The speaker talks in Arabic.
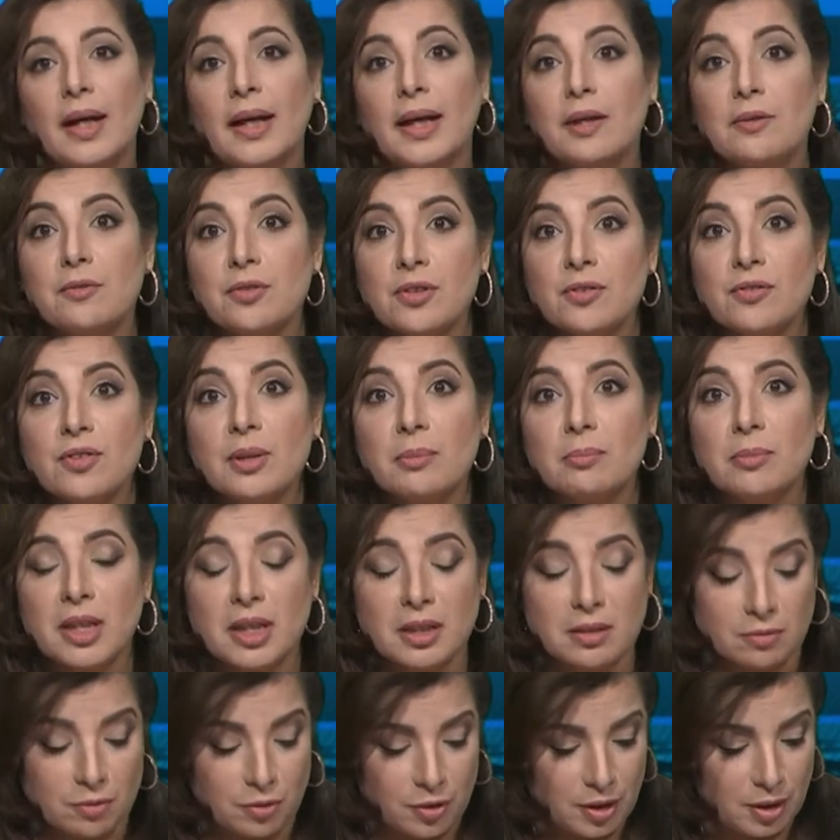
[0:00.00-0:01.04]
كان في
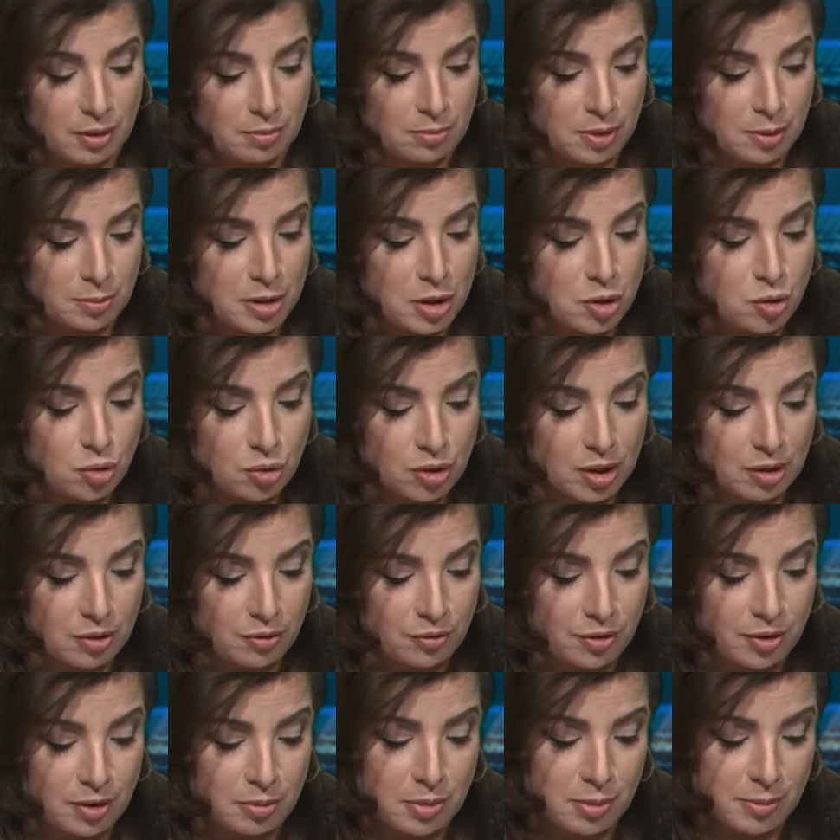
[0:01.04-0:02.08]
فيلمين فيلم من سوريا
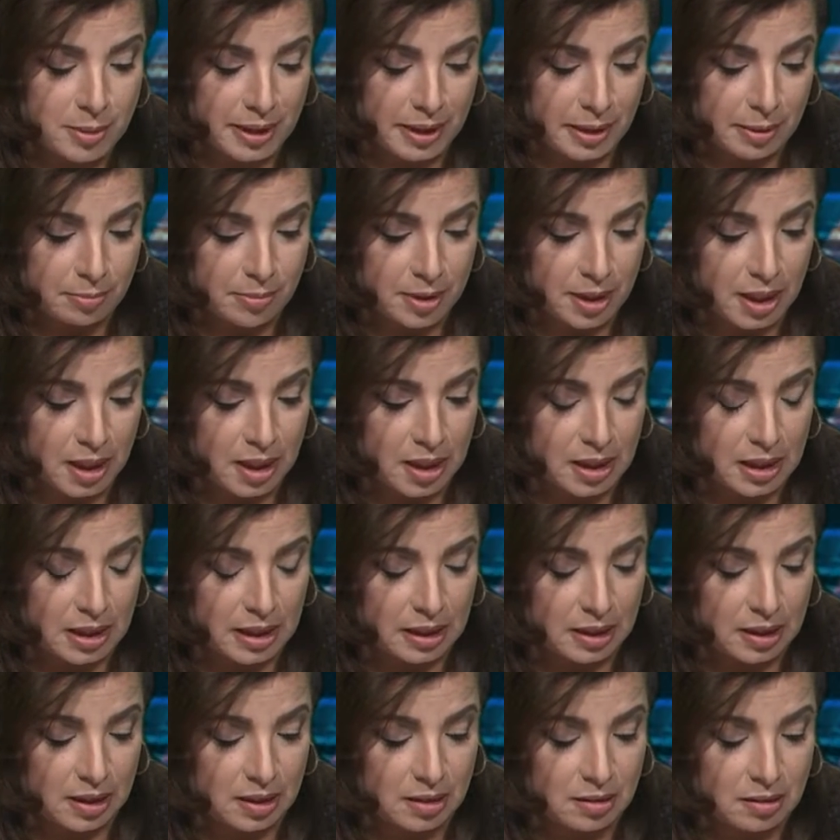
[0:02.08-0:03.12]
وفيلم من لبنان
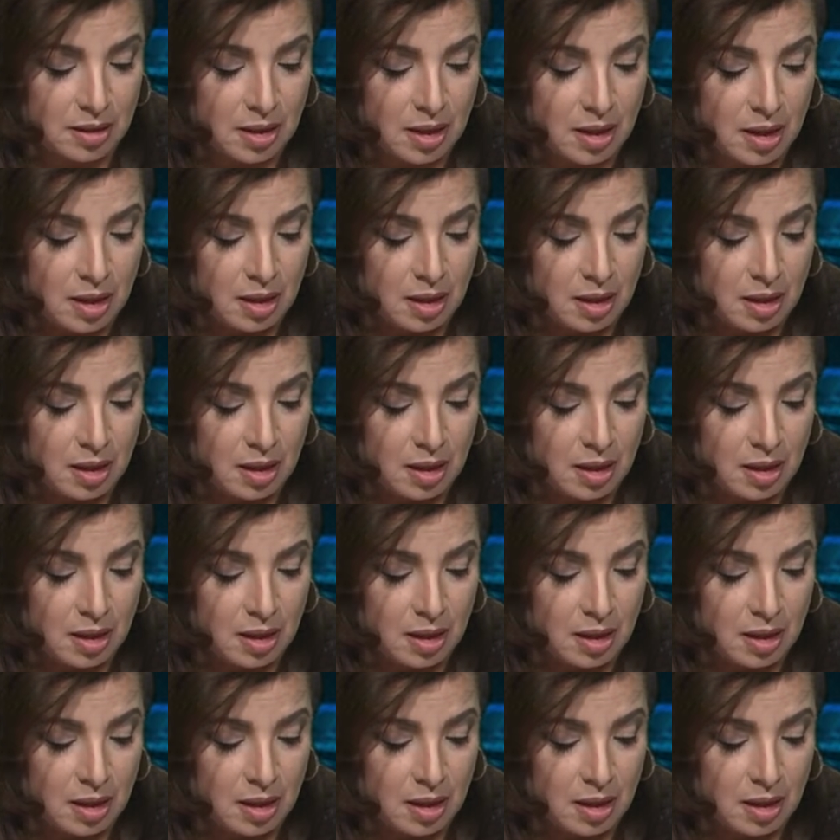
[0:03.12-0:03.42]
لكن